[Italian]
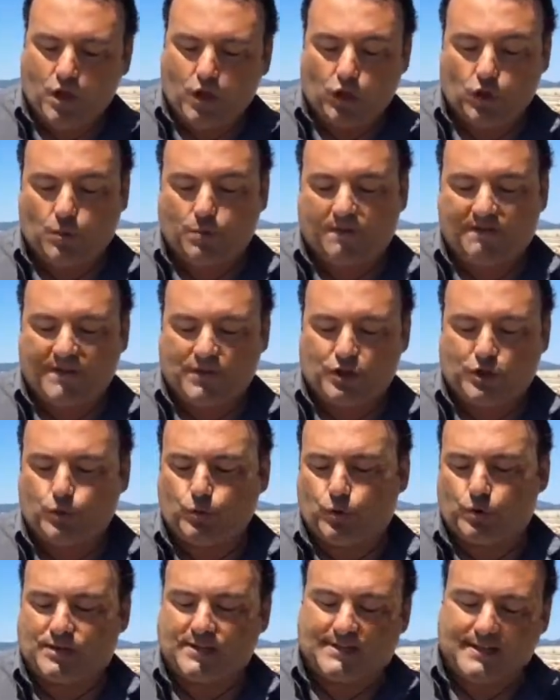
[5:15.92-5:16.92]
Dopo aver
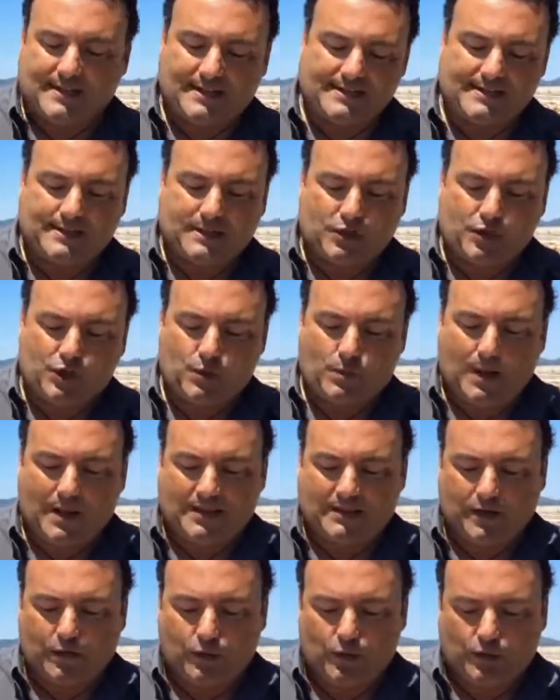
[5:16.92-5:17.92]
ceduto
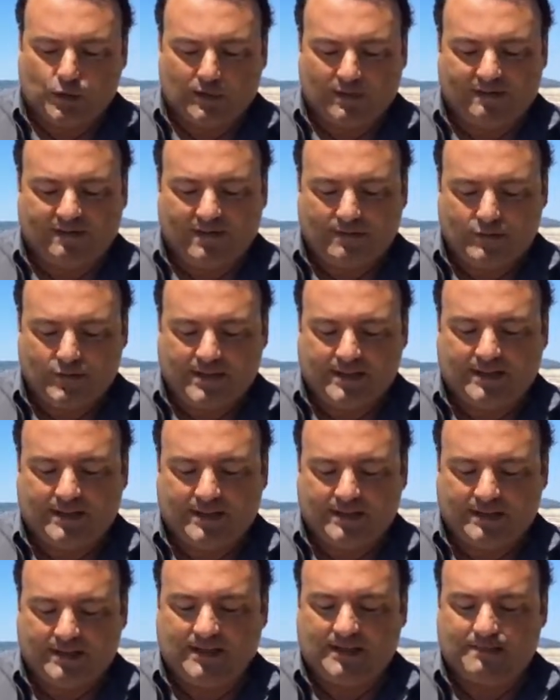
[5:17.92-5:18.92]
67-50 contro le
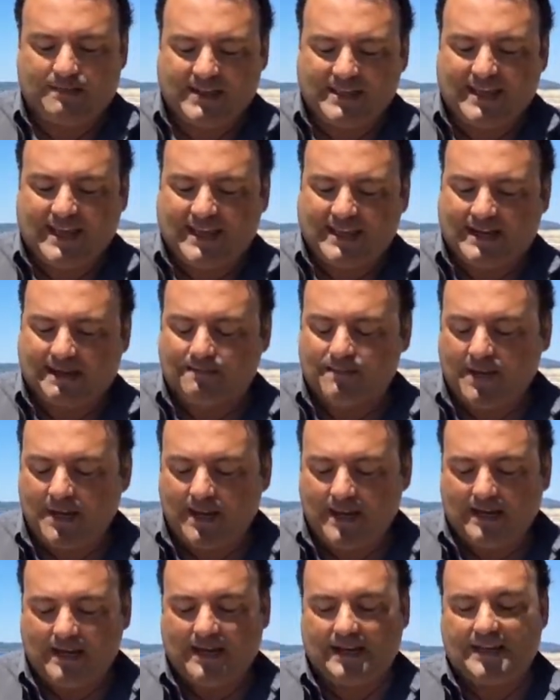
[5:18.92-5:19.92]
favorite di Marghera,
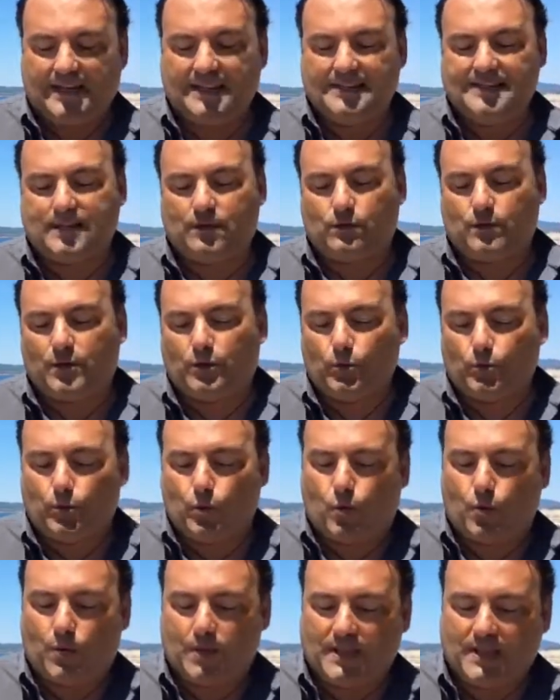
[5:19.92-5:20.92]
le algheresi hanno
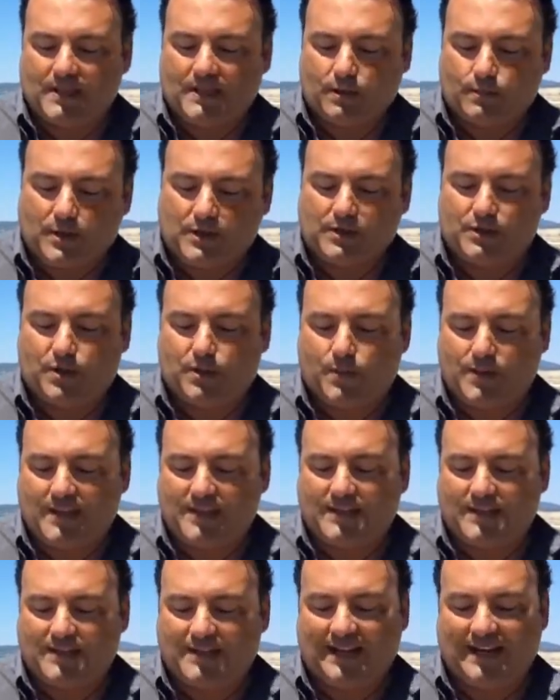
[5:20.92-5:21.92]
battuto
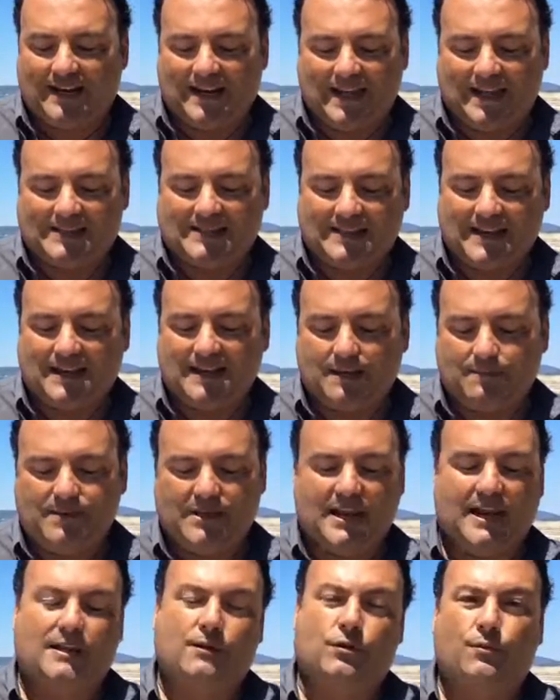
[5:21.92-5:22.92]
44-43 la Sanga
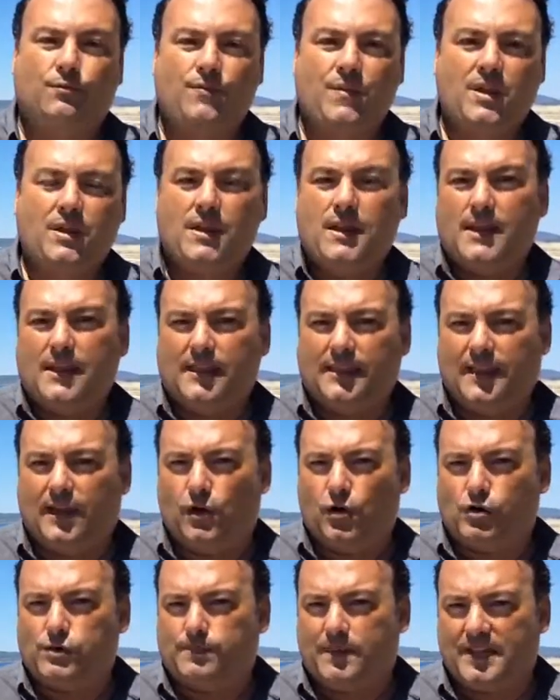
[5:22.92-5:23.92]
Milano.
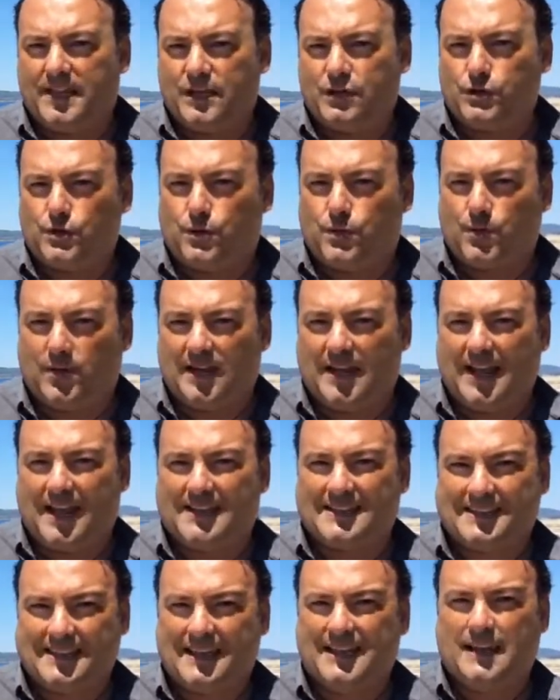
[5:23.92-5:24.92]
Nello spareggio con
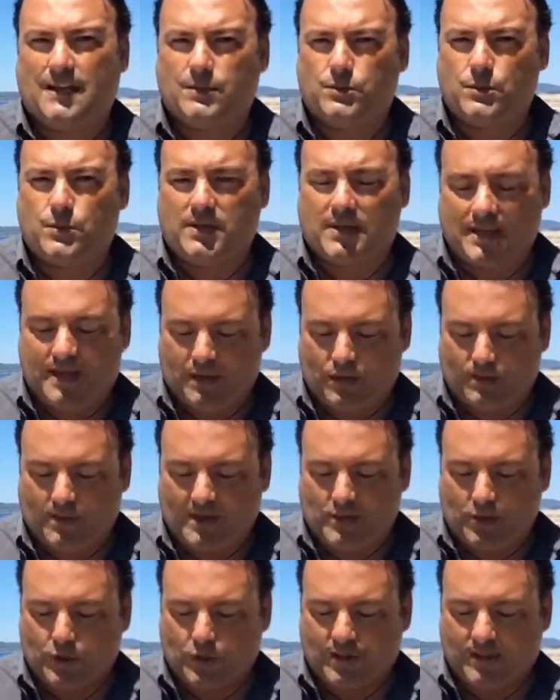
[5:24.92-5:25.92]
la Stella Azzurra Roma
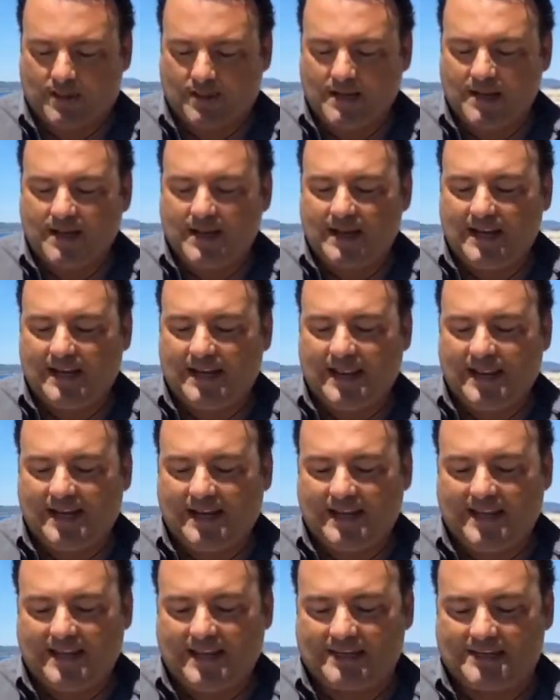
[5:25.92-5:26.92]
Nord, le
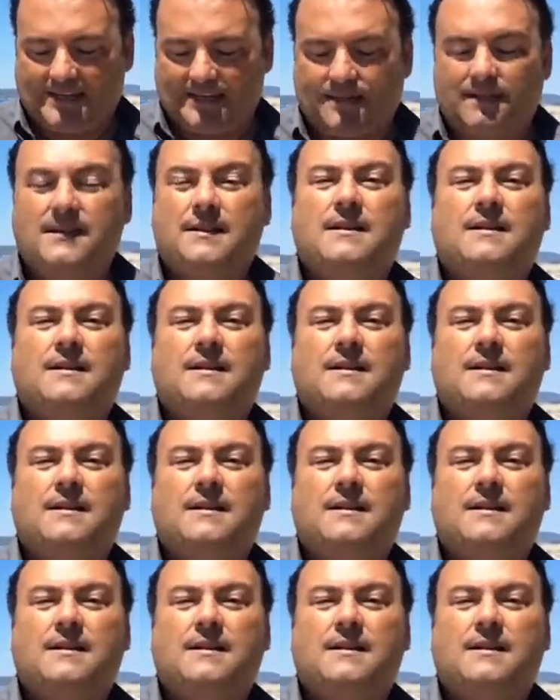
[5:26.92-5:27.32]
algheresi